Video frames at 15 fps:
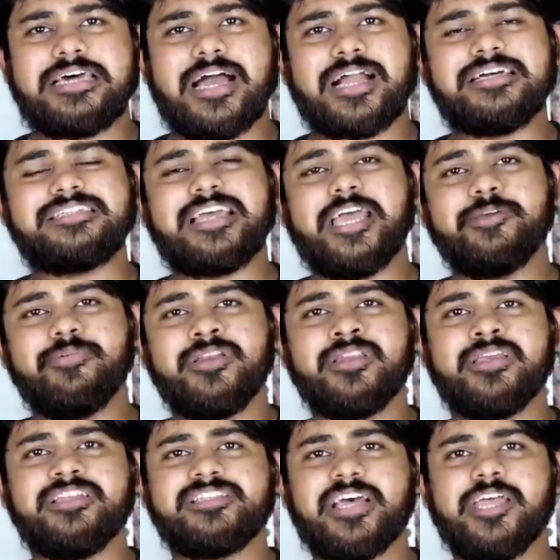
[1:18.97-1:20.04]
টাকা
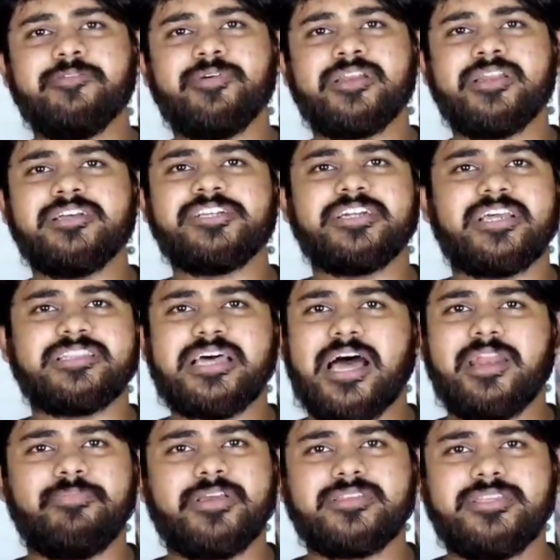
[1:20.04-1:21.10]
চাইবেন কি চাইবেন না সেটা
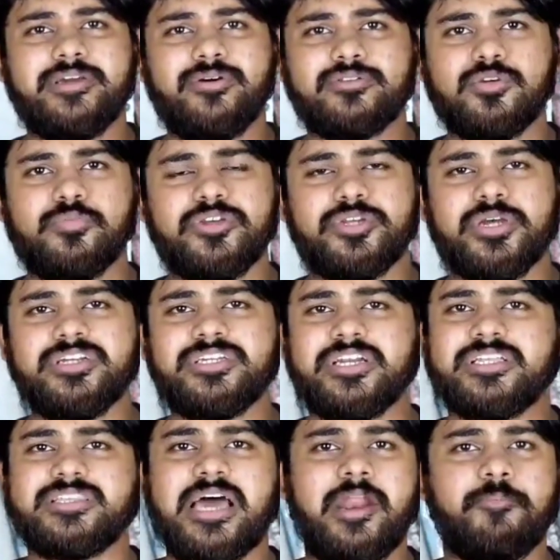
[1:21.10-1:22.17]
তার ব্যক্তিগত বিষয়
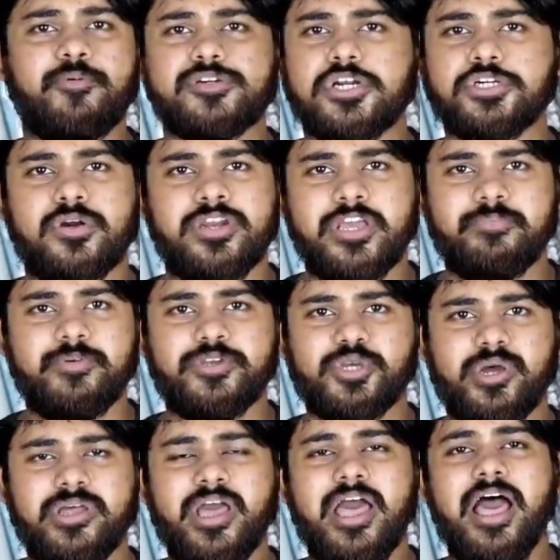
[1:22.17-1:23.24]
সেটা তার প্রশাসনিক
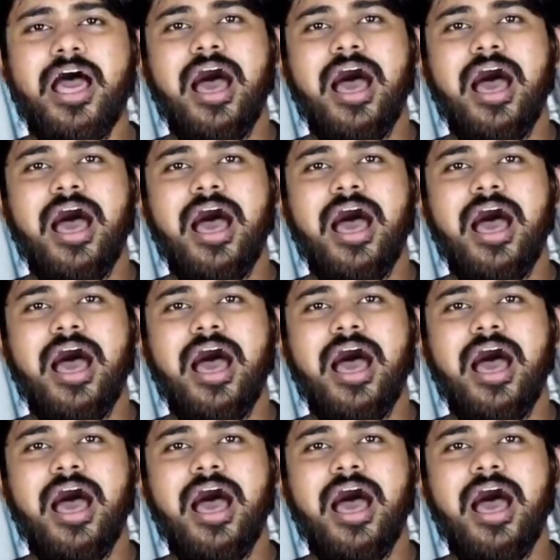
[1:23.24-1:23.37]
বিষয়